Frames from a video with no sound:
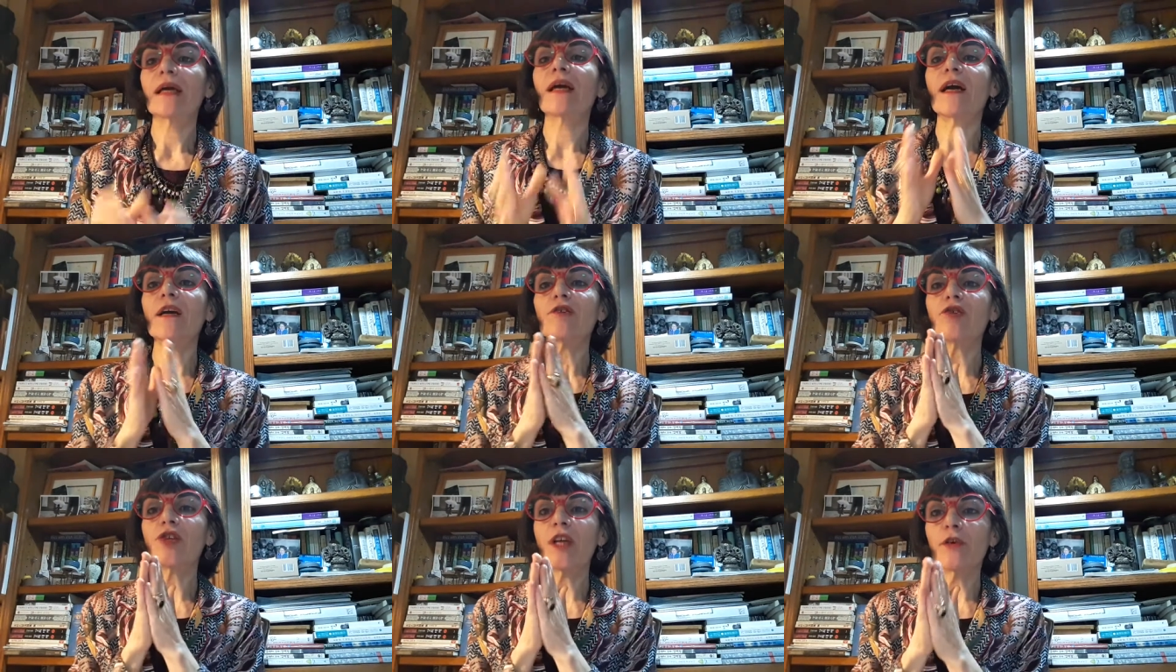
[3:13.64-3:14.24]

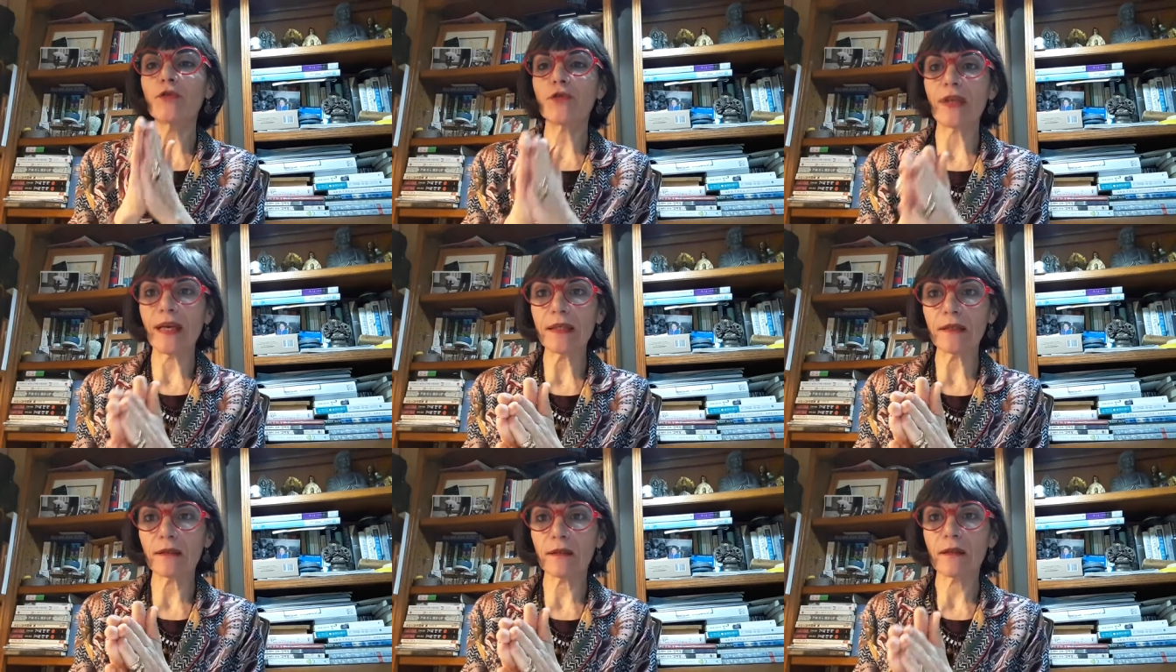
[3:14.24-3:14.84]
quand j'ai un
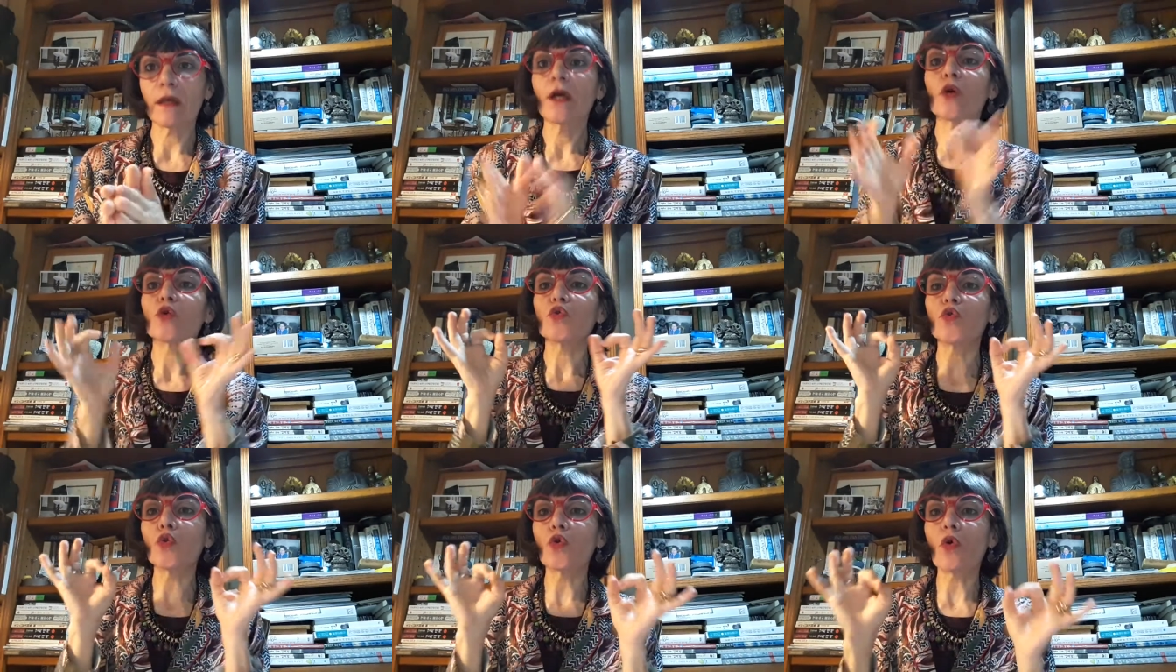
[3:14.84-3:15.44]
texte,
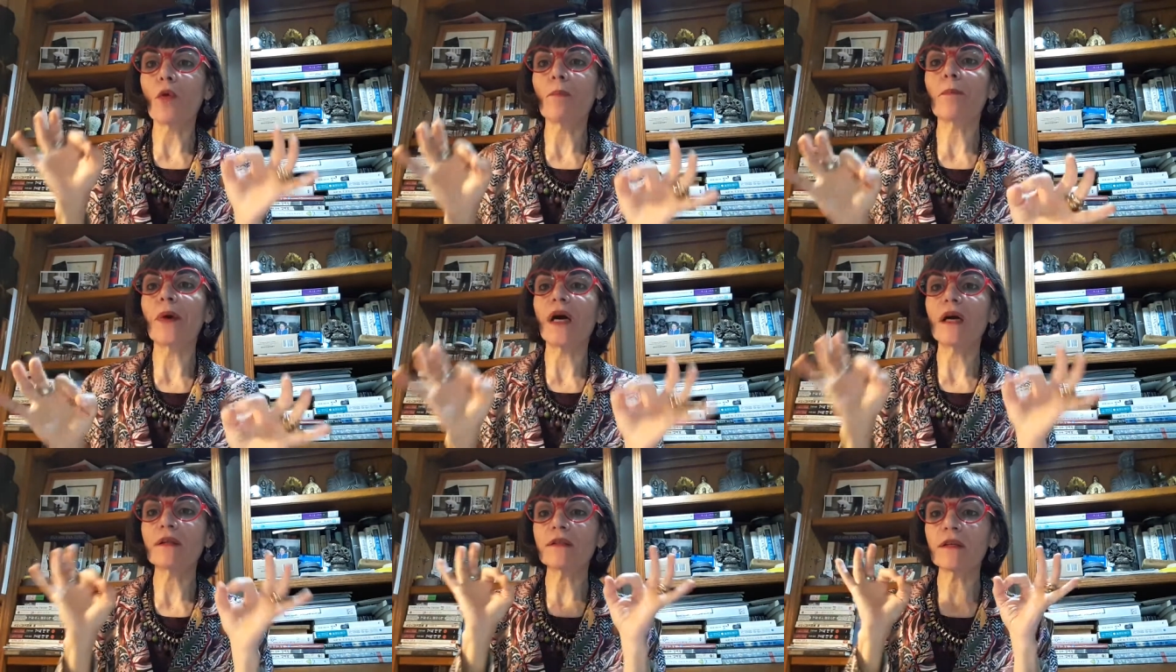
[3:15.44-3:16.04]
de
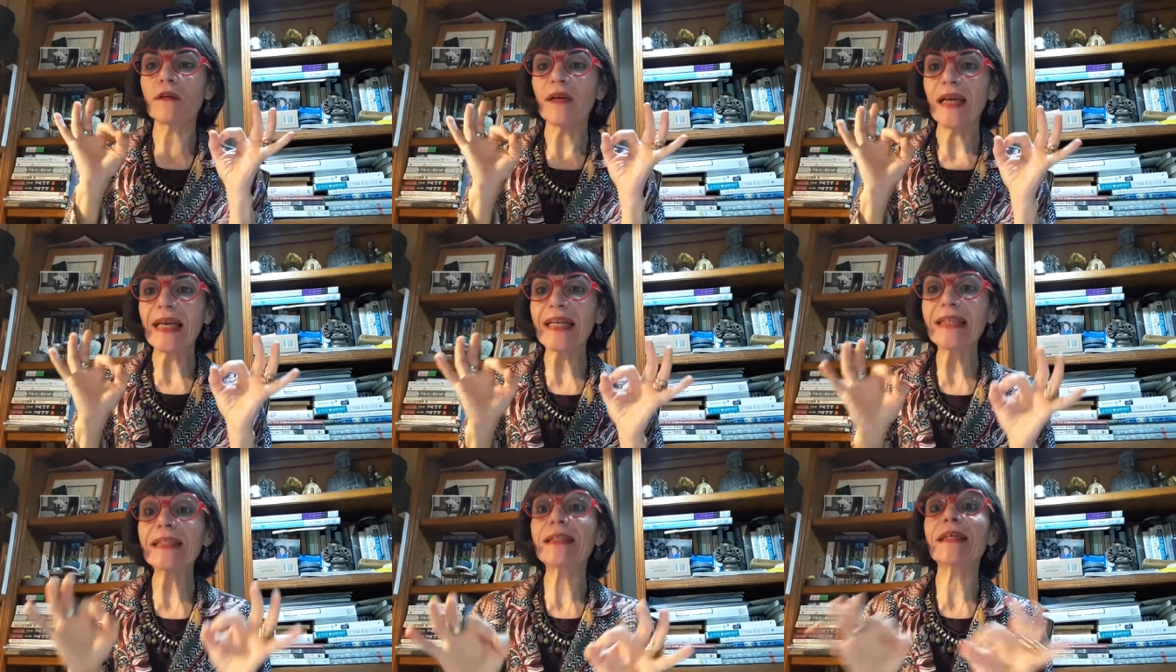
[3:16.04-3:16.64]
comprendre
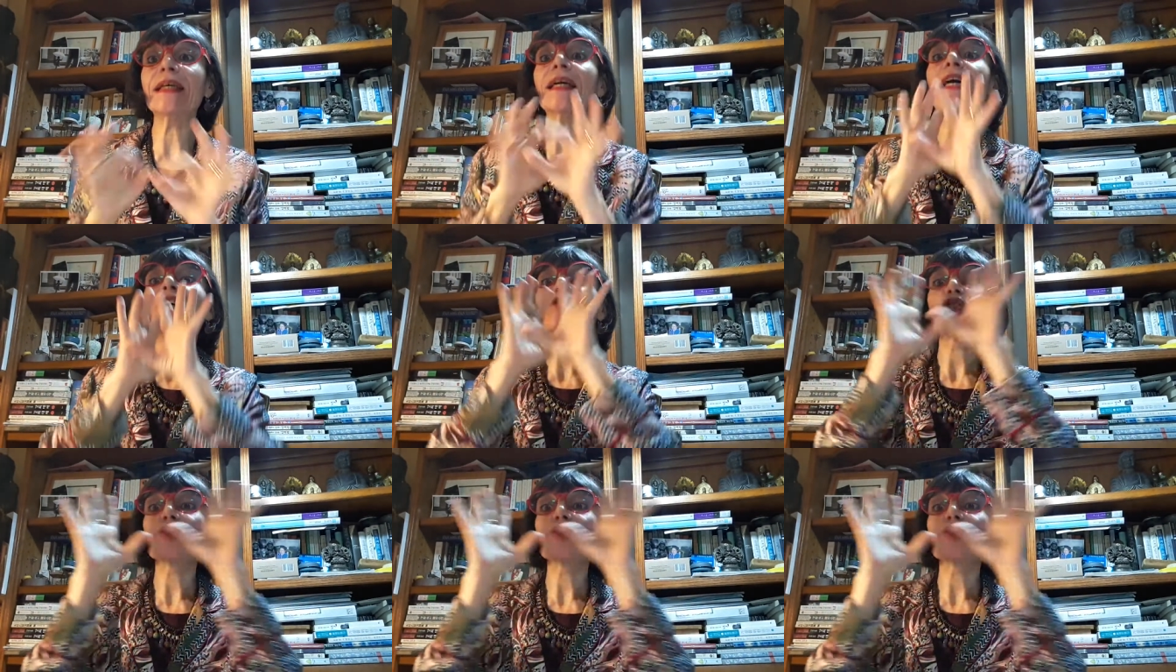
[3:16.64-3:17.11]
l'idée